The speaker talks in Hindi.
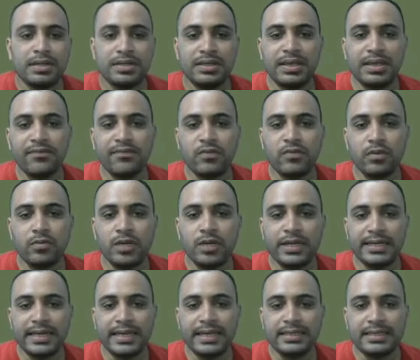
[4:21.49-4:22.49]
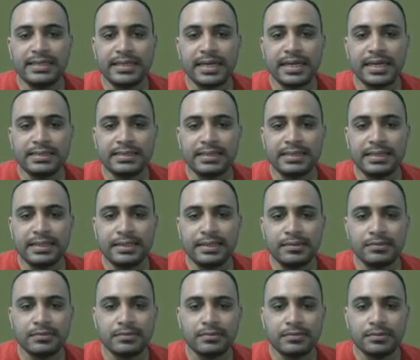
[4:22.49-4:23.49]
ये फॉर्मूले टेंथ क्लास के हैं
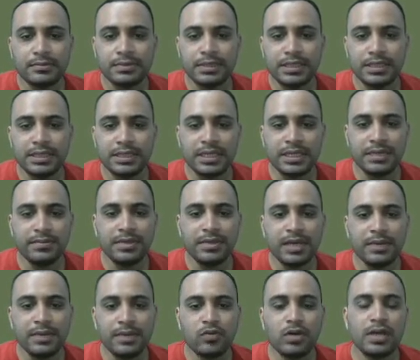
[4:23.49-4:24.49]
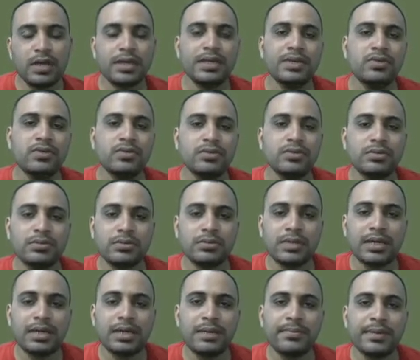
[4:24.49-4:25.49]
इनका भी आपको आगे यूज
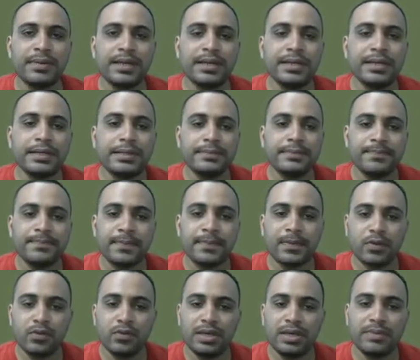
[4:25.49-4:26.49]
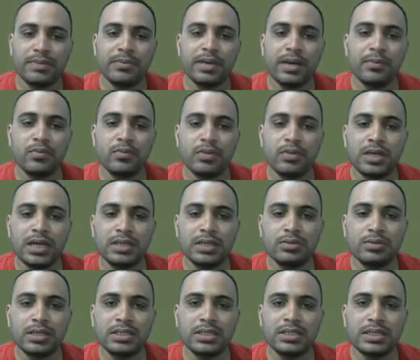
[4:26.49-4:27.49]
करना पड़ेगा तो ये भी आपको याद
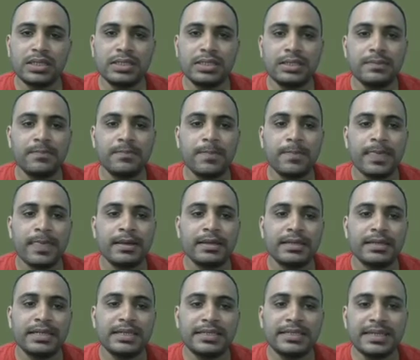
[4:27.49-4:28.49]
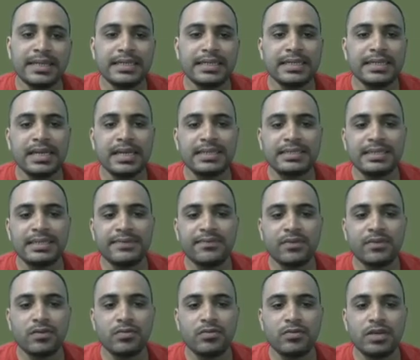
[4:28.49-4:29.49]
होना चाहिए ये टेंथ क्लास के
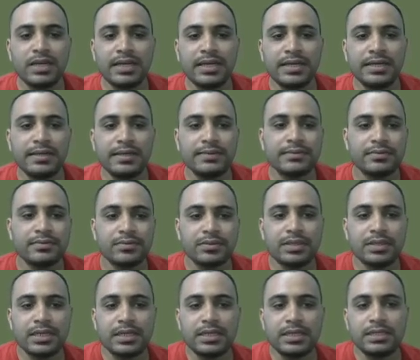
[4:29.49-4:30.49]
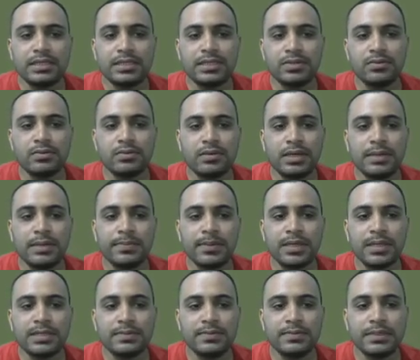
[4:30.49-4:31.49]
फॉर्मूले हैं तो देख लीजिए इनको ए
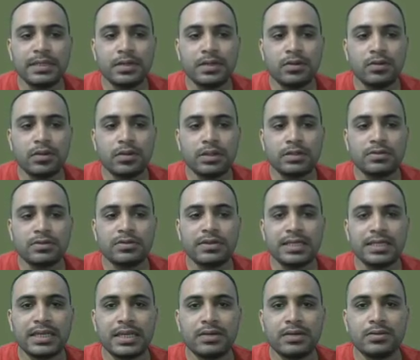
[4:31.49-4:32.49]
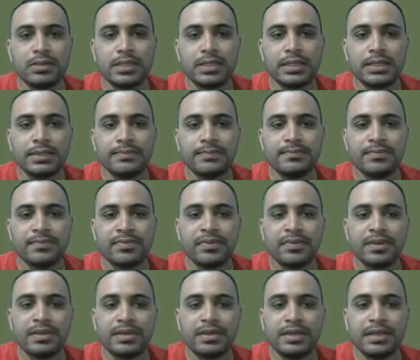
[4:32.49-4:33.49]
प्लस बी का होल स्क्वायर क्या होता है
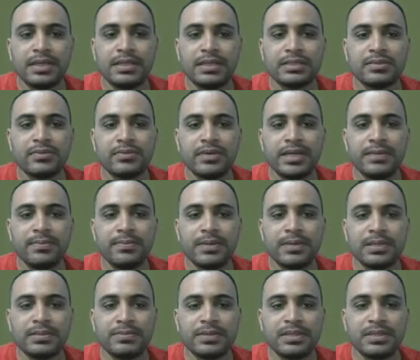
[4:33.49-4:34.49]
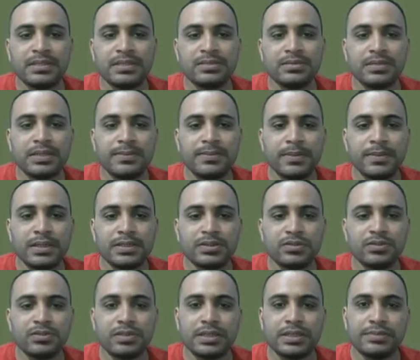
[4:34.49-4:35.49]
ए स्क्वायर प्लस बी स्क्वायर प्लस
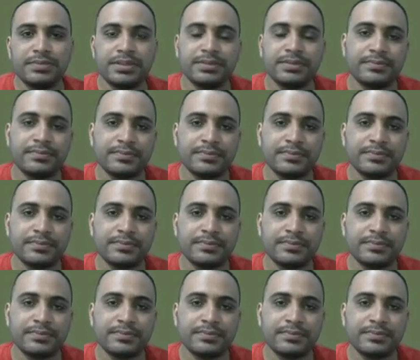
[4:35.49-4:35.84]
टू ए बी